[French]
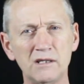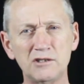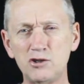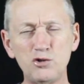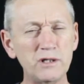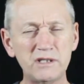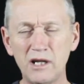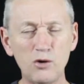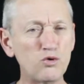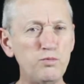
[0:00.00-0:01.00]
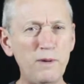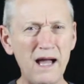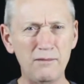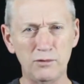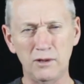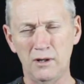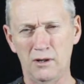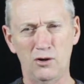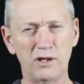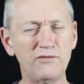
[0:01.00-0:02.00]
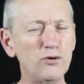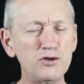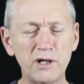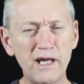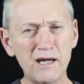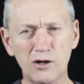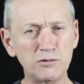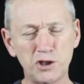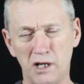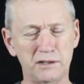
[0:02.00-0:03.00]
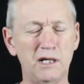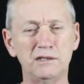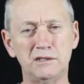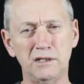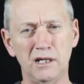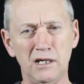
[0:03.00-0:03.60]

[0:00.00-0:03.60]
Jésus est-il un coupable? révolutionnaire, comme je l'ai entendu.